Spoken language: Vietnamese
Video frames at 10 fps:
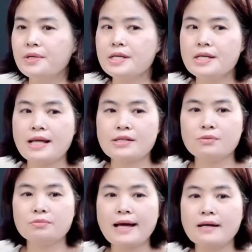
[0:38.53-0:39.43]
có thể tổ
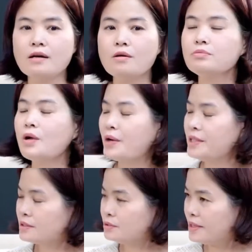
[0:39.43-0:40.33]
chức các cái super
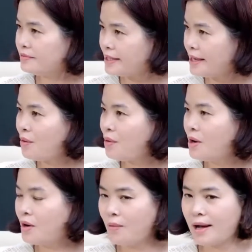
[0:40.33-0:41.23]
livestream
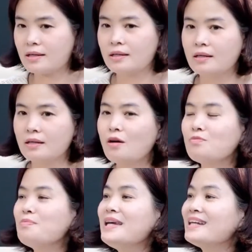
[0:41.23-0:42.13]
một lần một
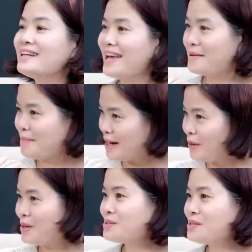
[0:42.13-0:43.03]
tháng
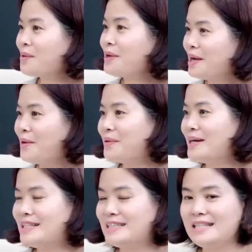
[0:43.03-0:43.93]
mà vẫn thu
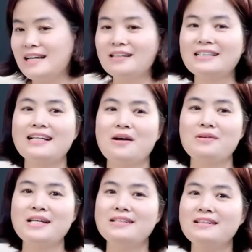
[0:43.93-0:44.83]
về lượng mua
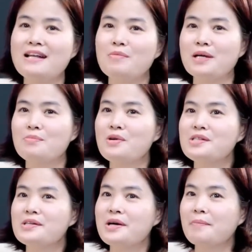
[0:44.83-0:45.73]
lớn.
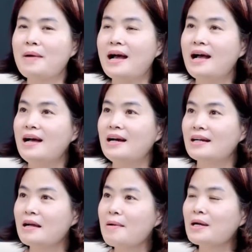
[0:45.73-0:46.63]
Chúng ta chỉ là một người
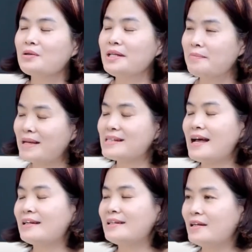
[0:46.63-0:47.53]
bán hàng bình thường,
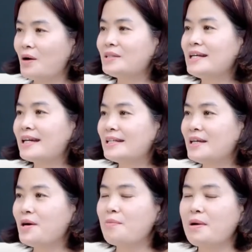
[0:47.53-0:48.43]
mất xem
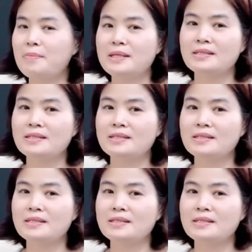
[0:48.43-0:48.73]
duy trì chỉ